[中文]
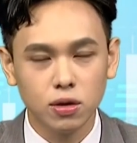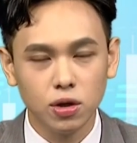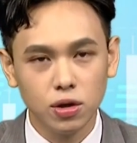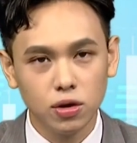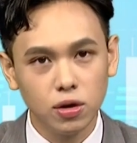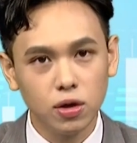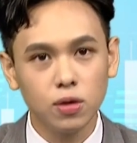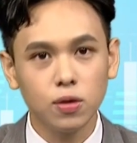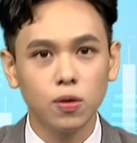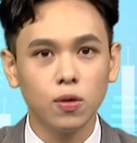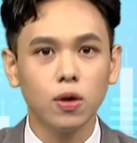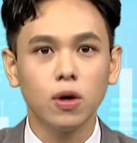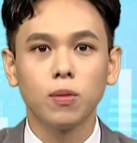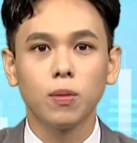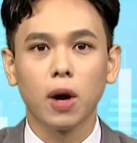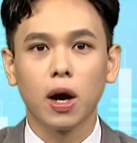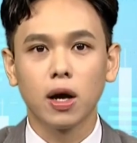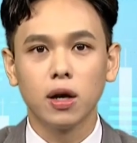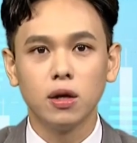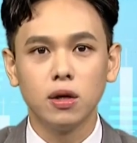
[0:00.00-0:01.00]
一定会
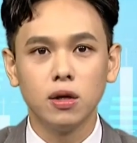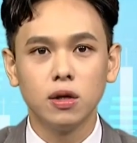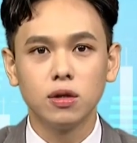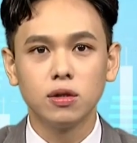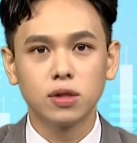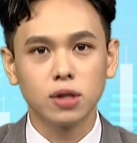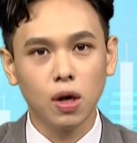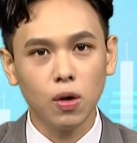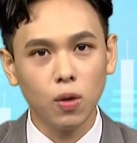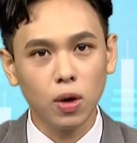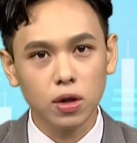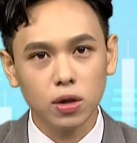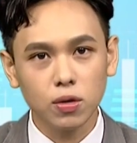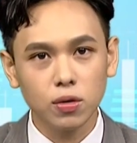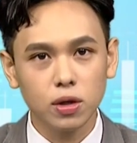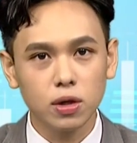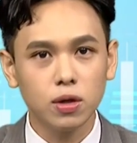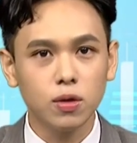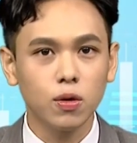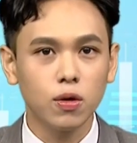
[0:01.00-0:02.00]
嘛，早晚都
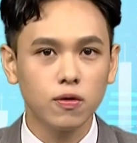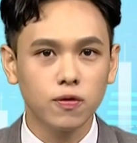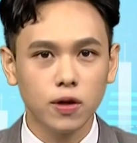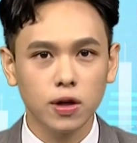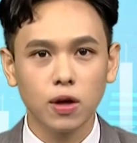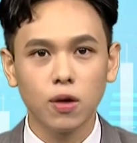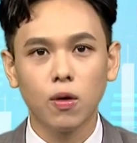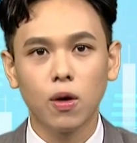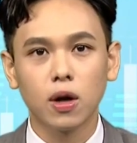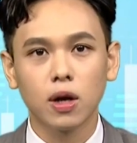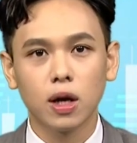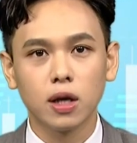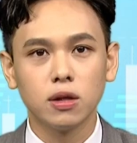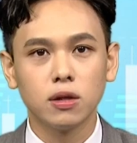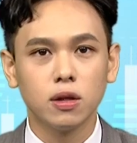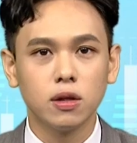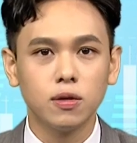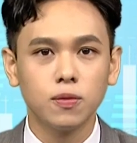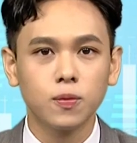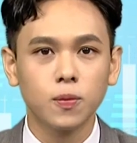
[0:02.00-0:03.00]
一定会翻到黄蓝
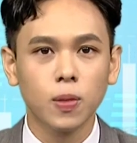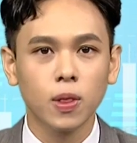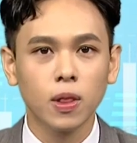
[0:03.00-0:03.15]
灯。